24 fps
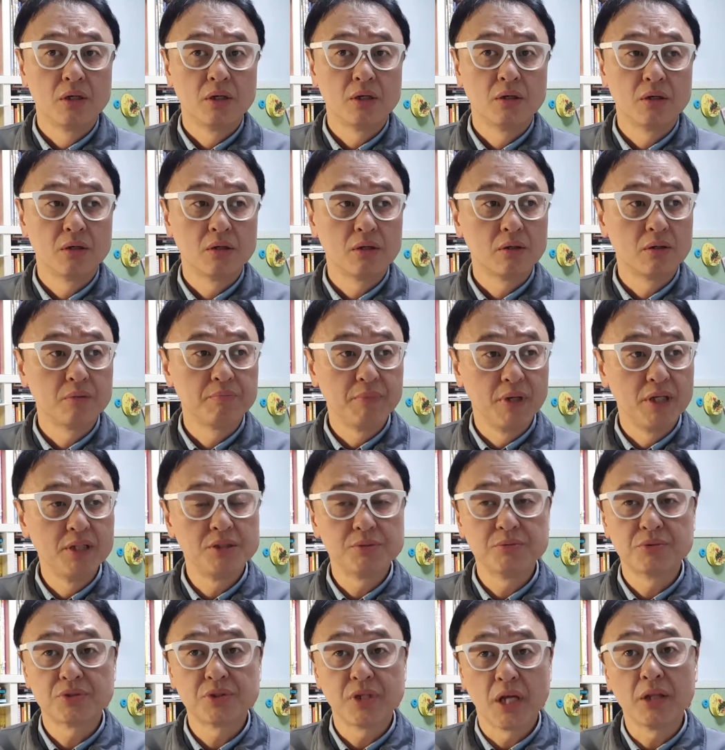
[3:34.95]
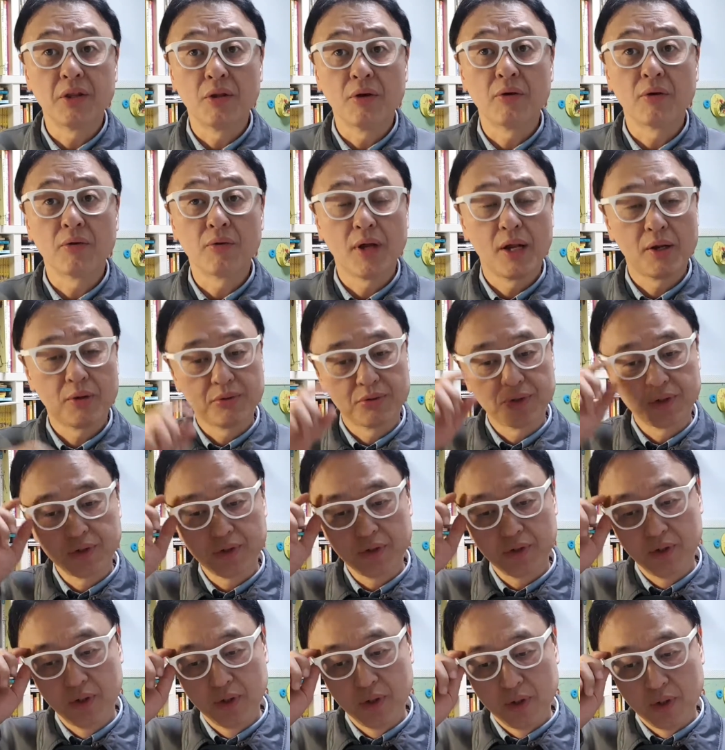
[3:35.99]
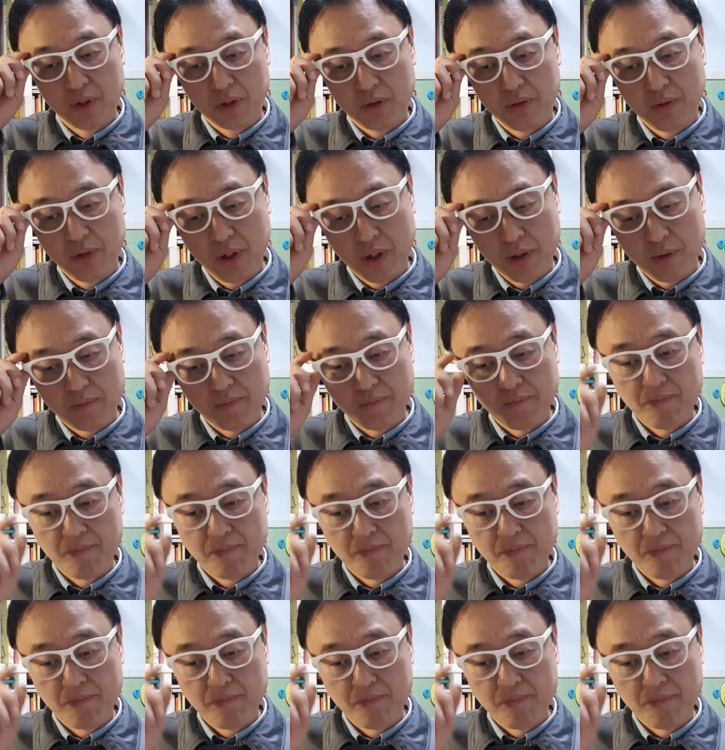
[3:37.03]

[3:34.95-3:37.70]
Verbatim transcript: 어 매니지먼트를 했던 걸로 알거든요. 근데